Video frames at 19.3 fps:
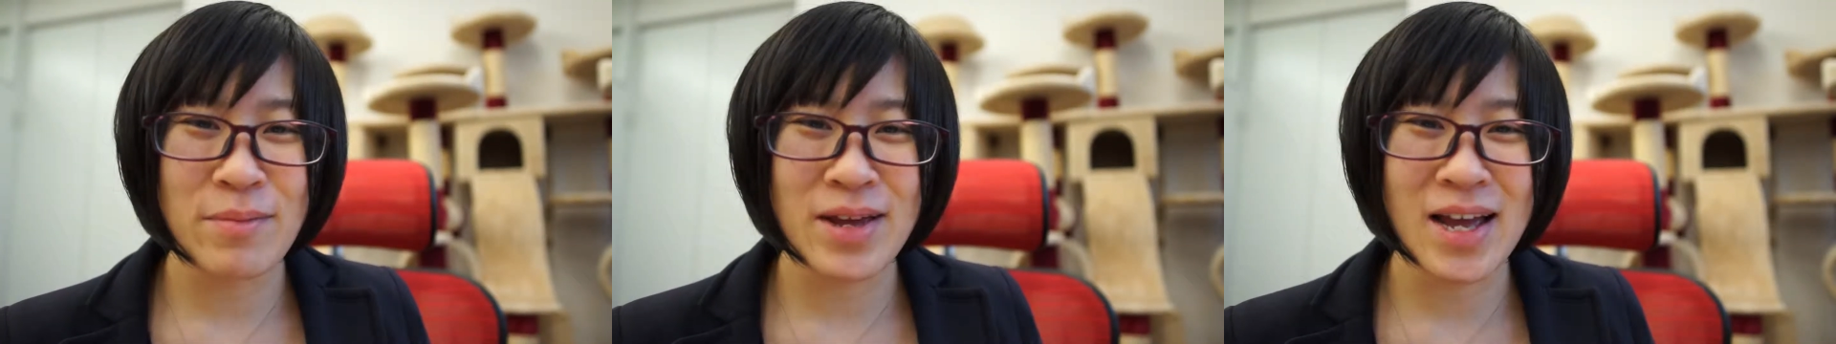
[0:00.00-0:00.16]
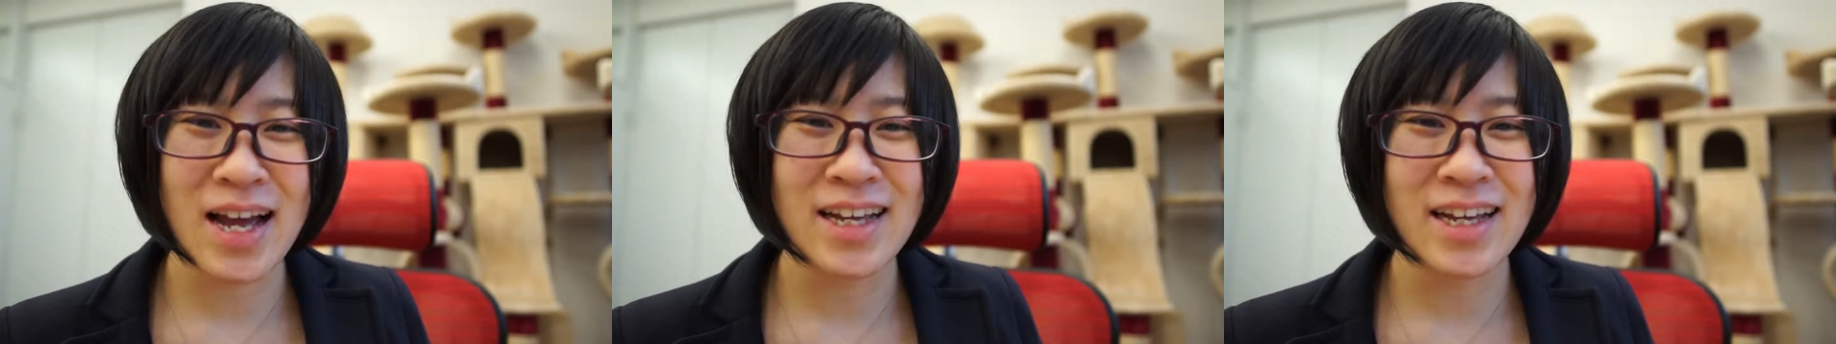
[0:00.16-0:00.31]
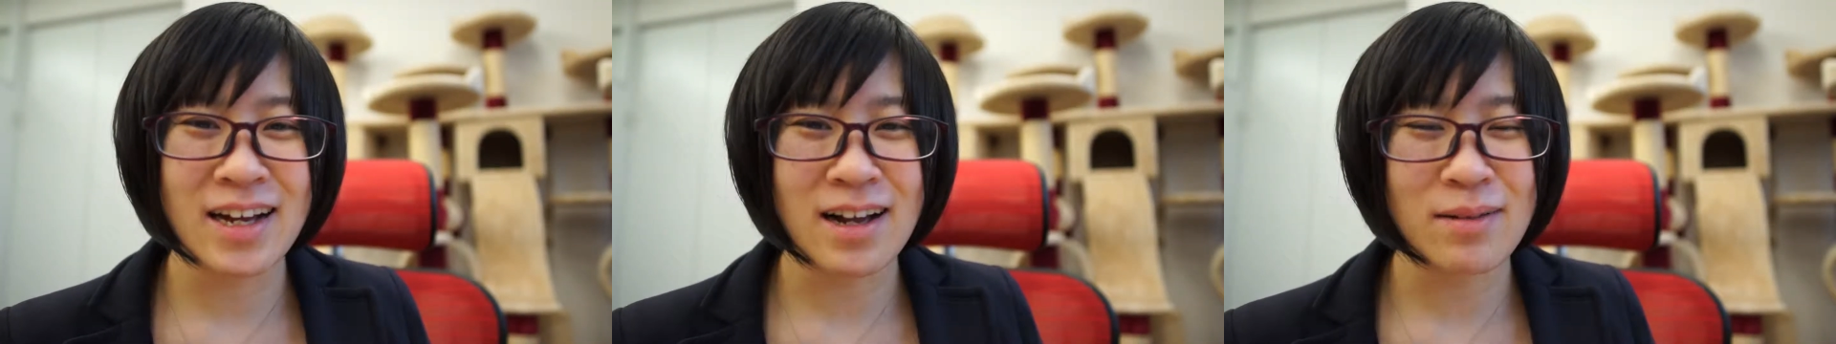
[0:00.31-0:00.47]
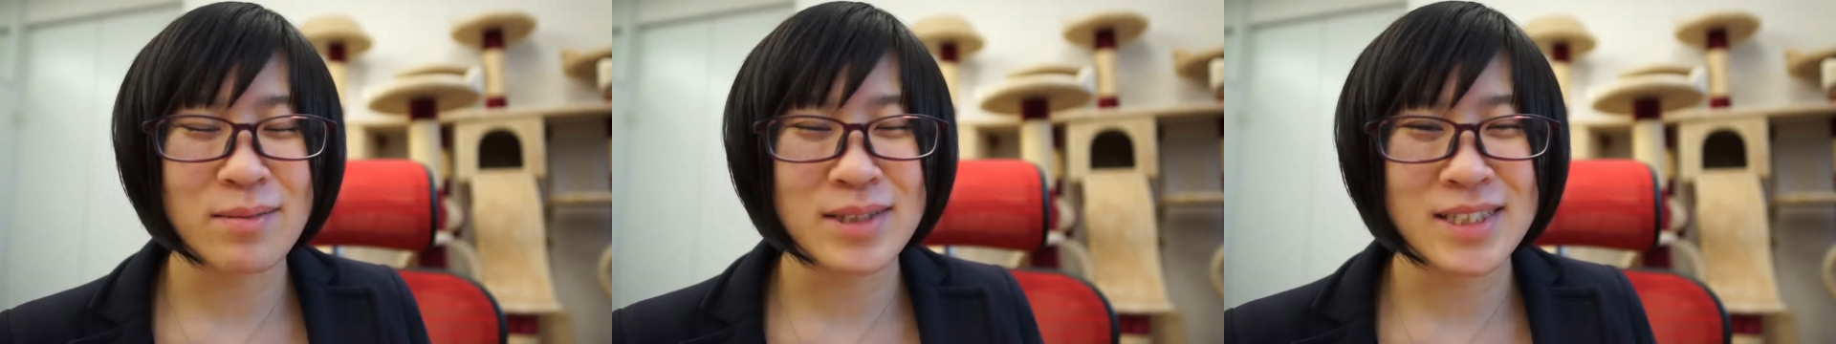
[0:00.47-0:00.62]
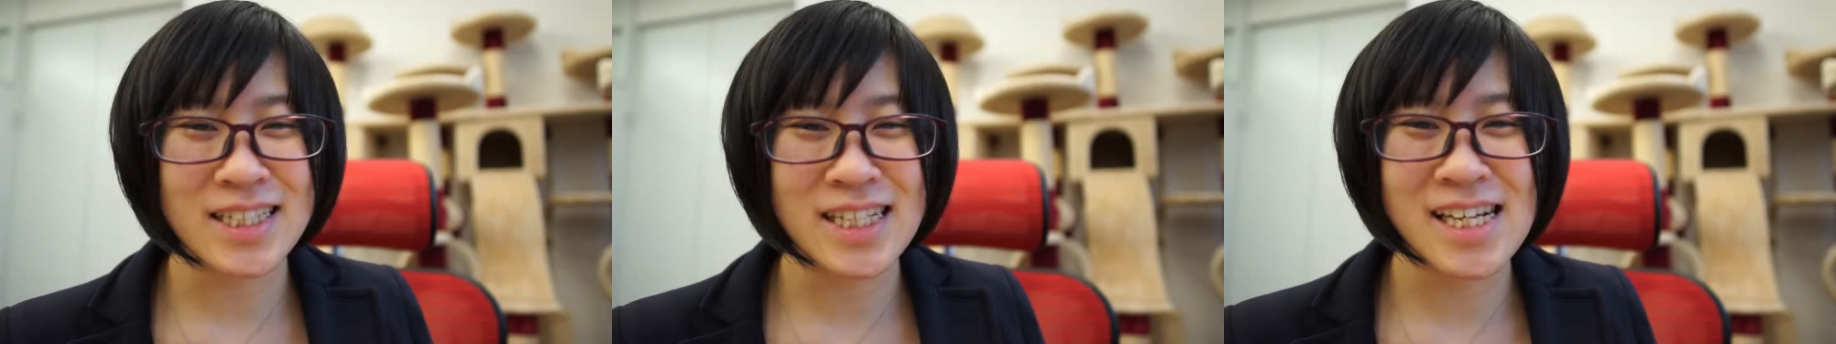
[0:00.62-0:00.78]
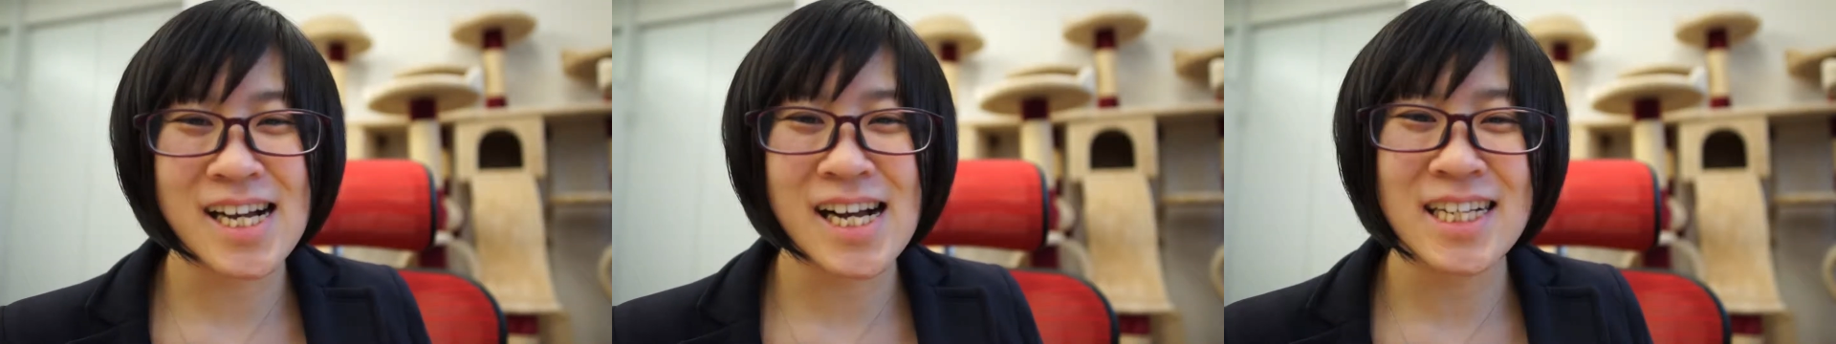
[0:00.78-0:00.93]
ビハイア株
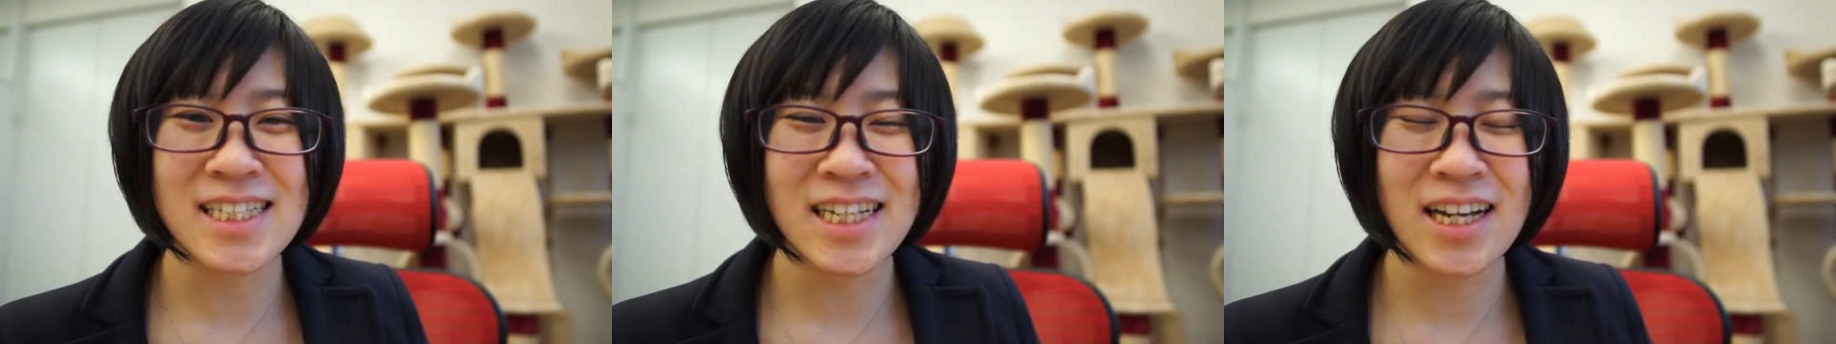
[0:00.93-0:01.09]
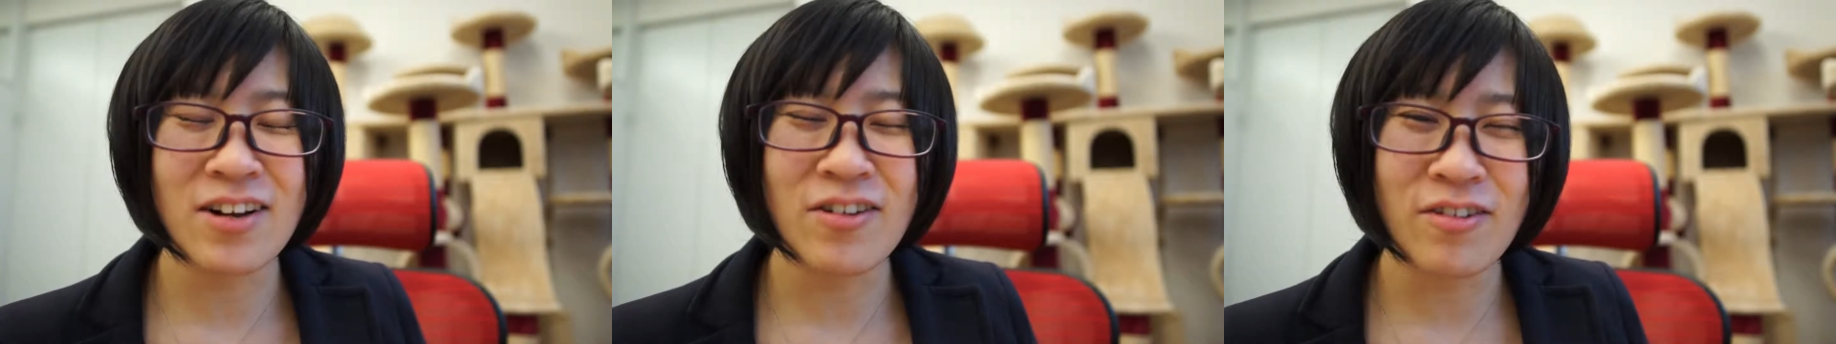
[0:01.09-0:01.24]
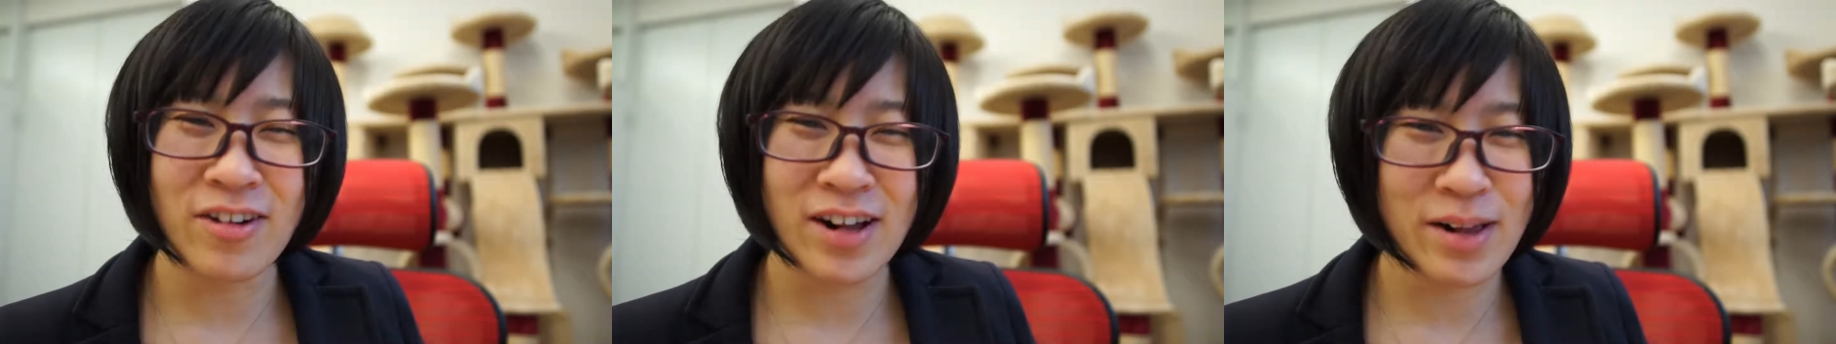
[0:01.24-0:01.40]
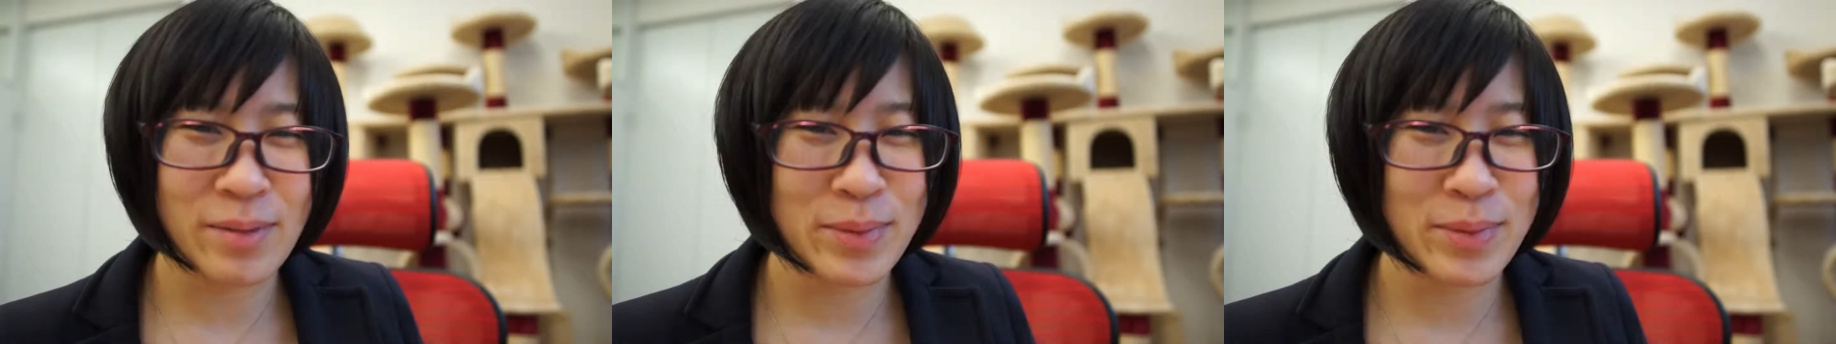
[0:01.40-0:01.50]
式会社の大